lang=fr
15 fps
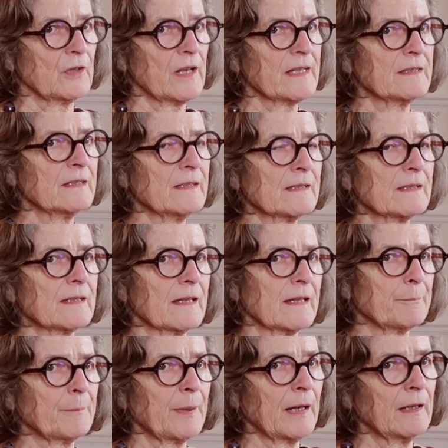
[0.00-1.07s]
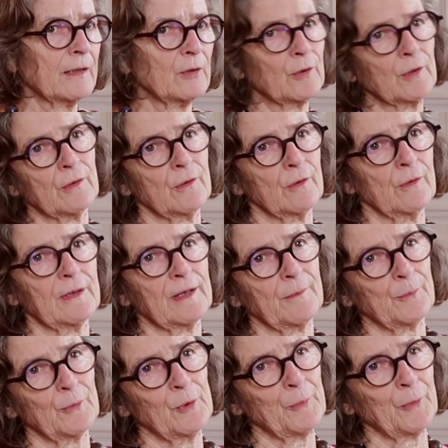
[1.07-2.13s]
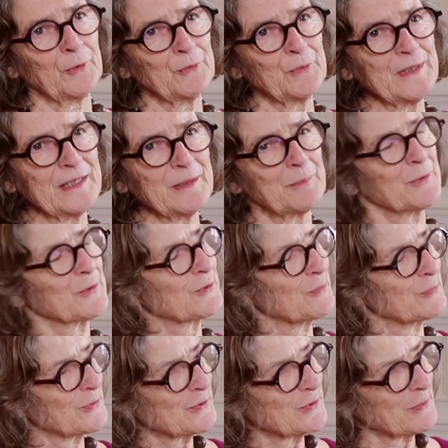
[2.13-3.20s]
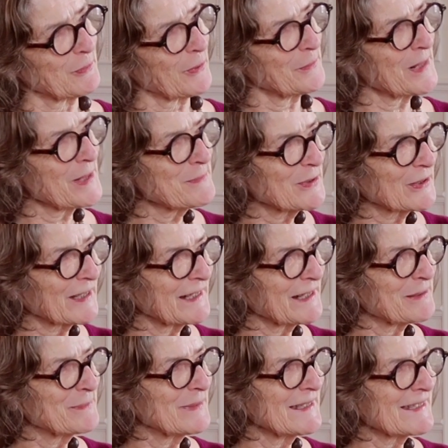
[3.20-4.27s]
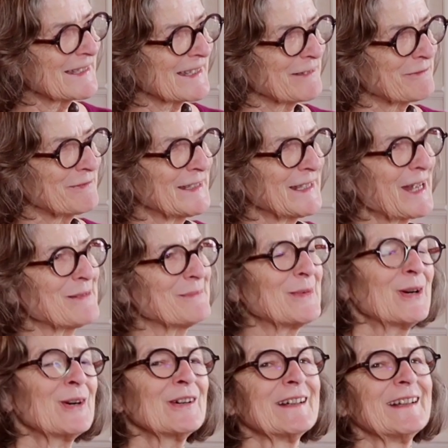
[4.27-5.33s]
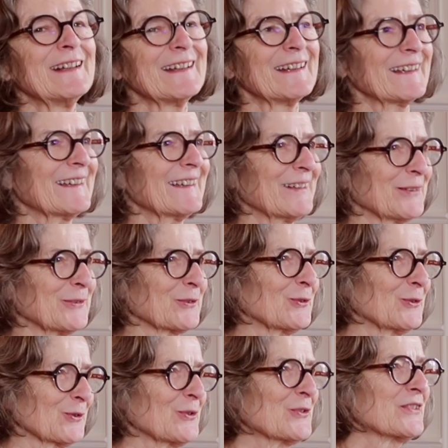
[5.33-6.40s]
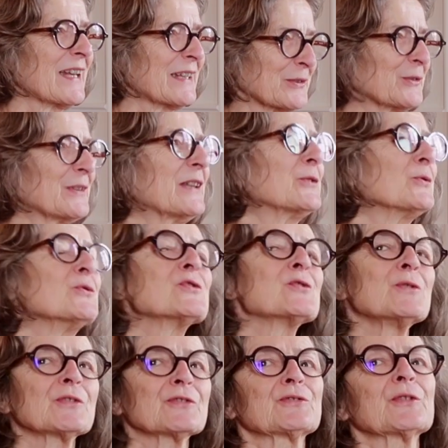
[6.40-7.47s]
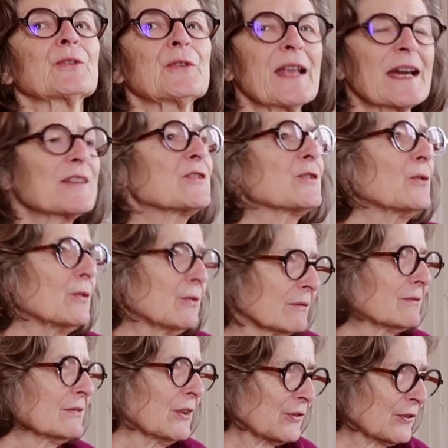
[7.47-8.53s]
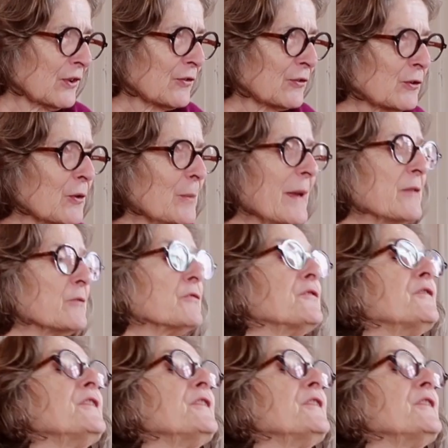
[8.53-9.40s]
Cela dit, ce n'est pas le, produit qui pose le plus de problèmes, le cannabis. C'est finalement, euh, on, constate qu'on est toujours sur une action dans, ce domaine où